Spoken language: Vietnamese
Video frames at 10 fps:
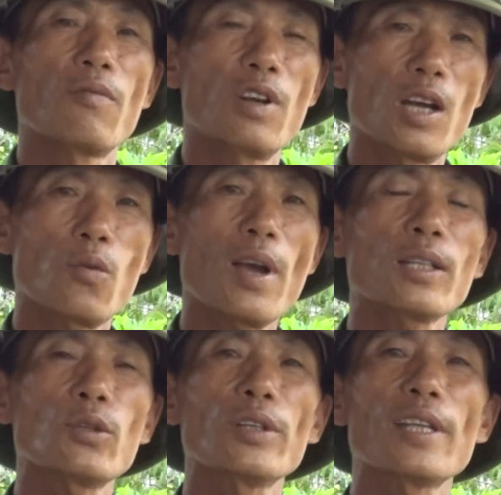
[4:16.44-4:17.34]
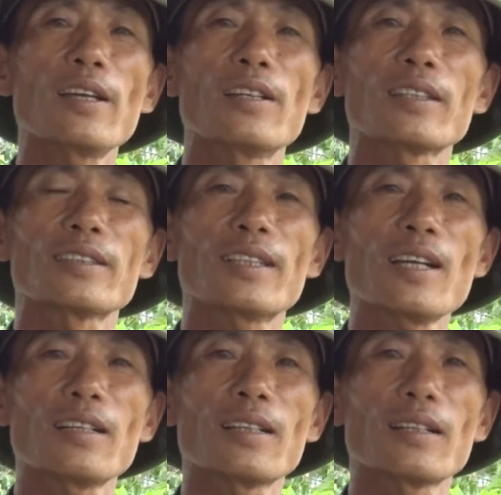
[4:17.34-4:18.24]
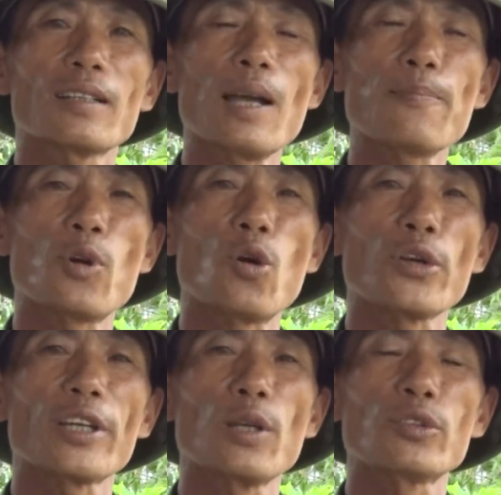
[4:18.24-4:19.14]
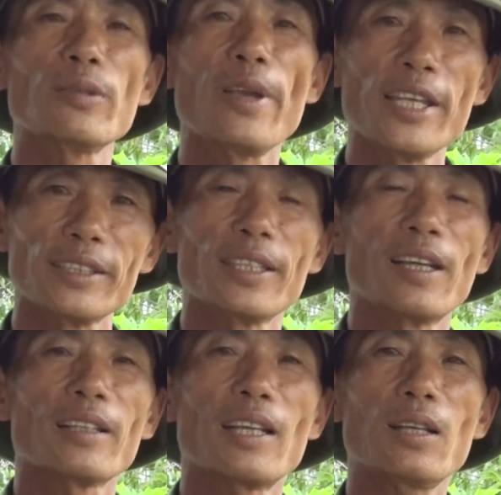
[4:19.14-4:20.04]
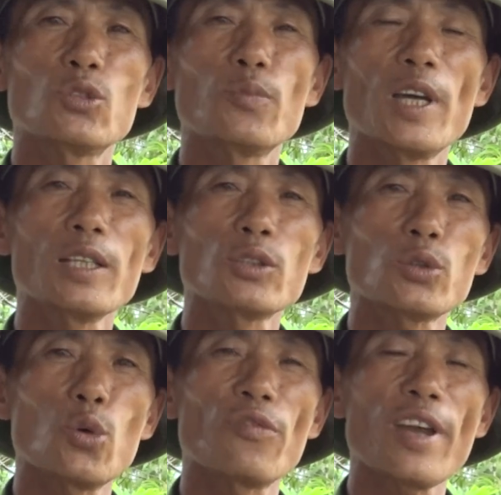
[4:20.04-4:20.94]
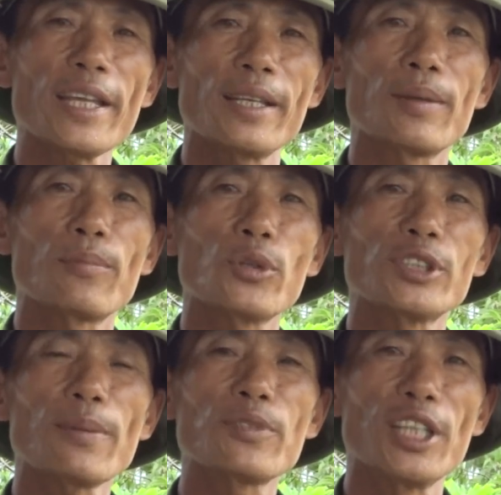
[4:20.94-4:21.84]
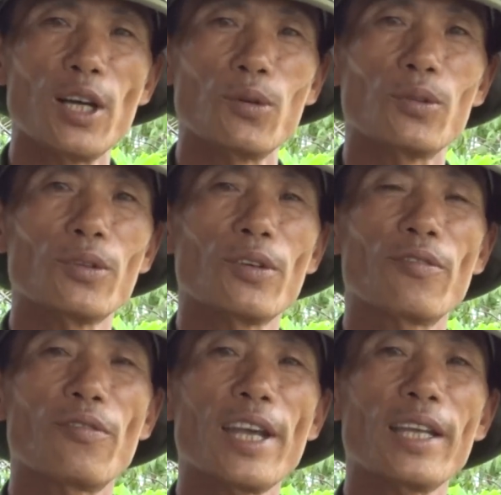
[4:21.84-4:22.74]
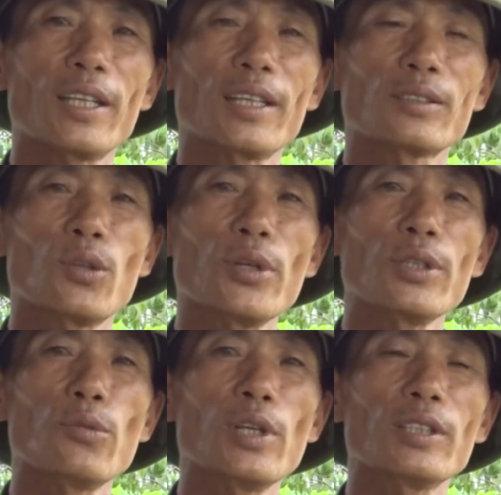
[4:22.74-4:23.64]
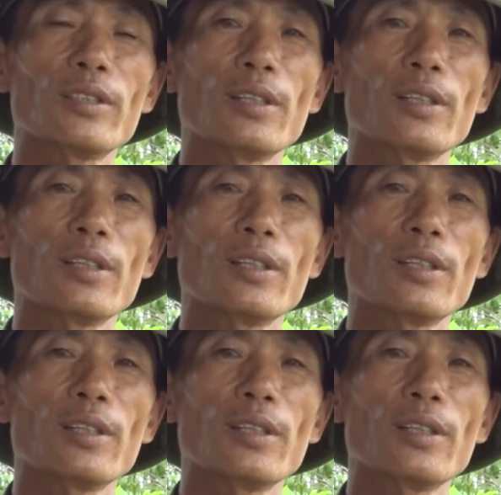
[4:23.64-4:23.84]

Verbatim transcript: Vừa qua tôi đã được các cấp hội cựu chiến binh đã giúp đỡ cho tôi vay 100 triệu về tôi nuôi